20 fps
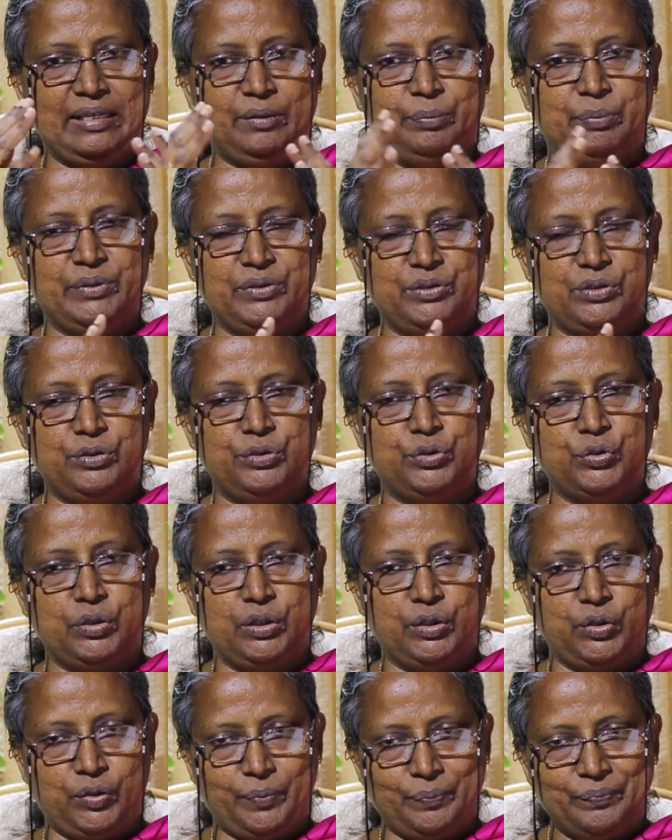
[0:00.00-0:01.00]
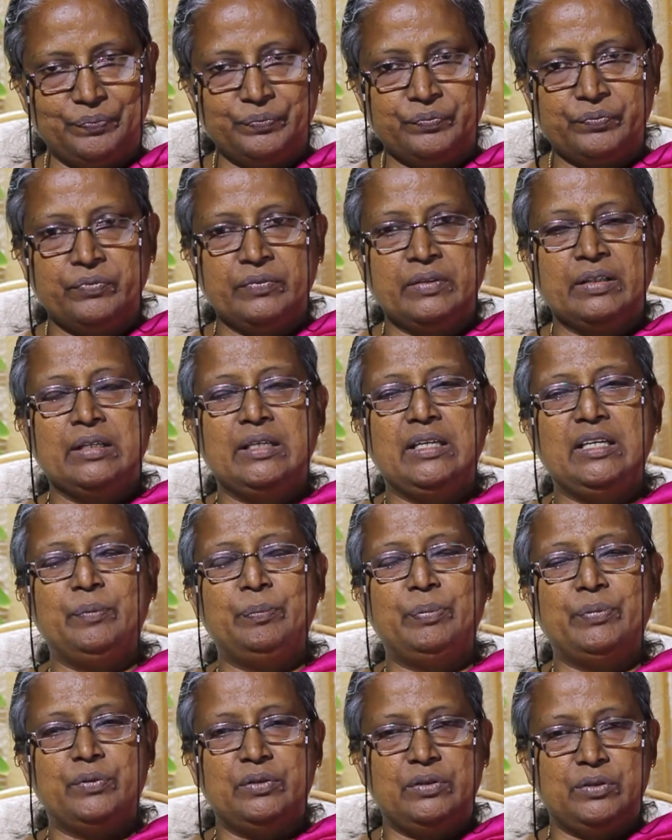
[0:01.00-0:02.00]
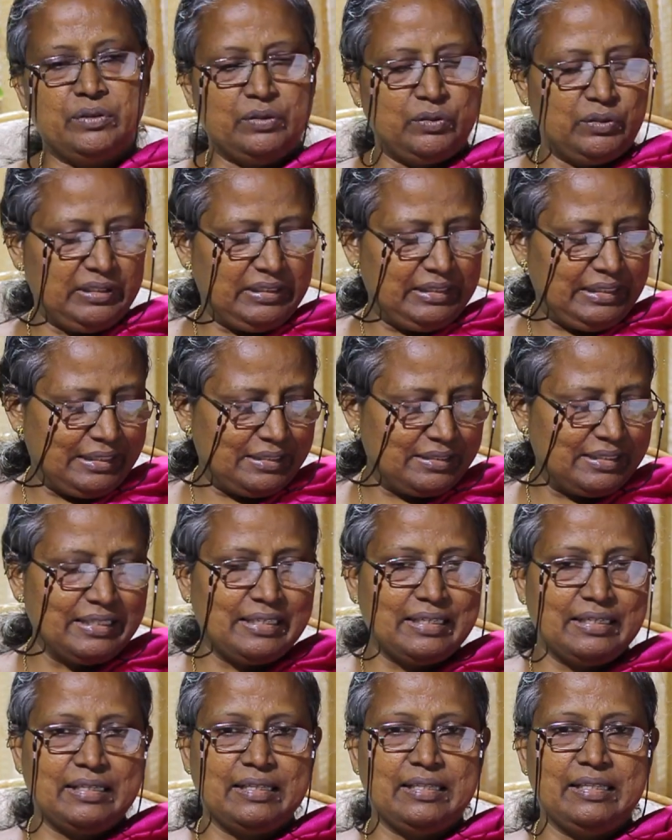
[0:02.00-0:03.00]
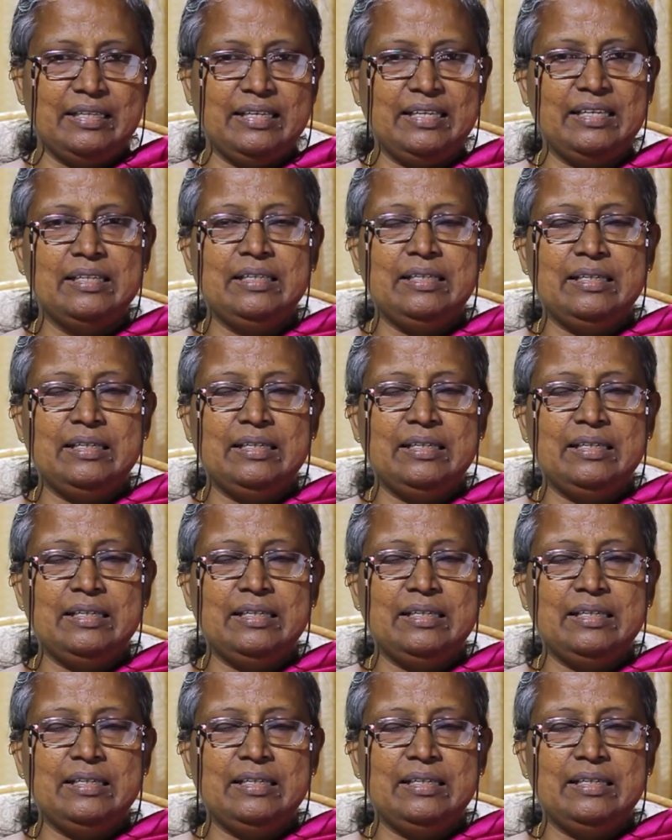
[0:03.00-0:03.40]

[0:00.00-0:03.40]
லைப்பிட்ஸ்ன்னு சொல்கிறோம் இப்போது தோ தசை இருக்குது